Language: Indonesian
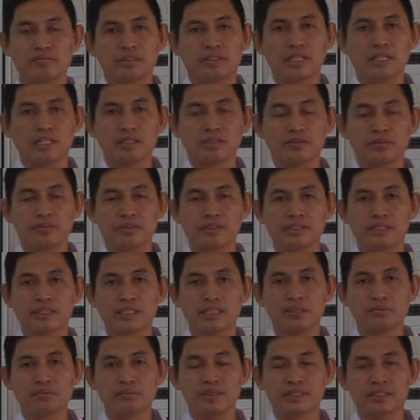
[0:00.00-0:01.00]
dan
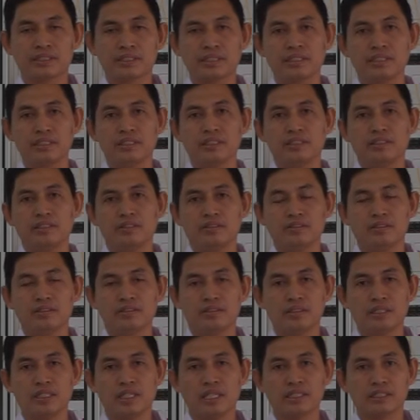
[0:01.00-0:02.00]
visi misi
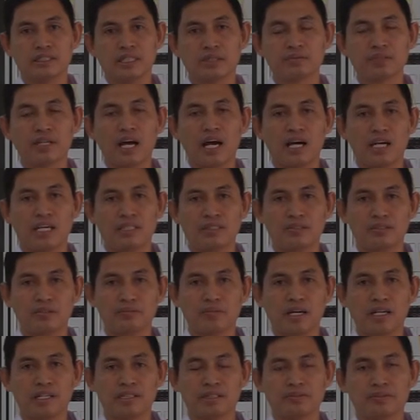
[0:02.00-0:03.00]
SMK NU
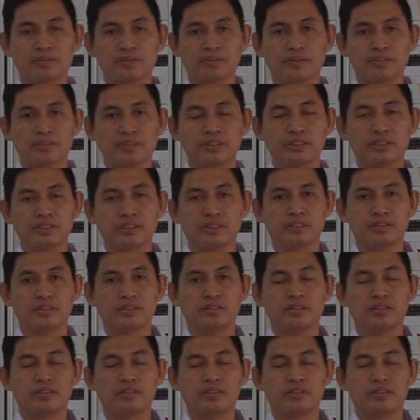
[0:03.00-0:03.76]
Ma'arif Kudus,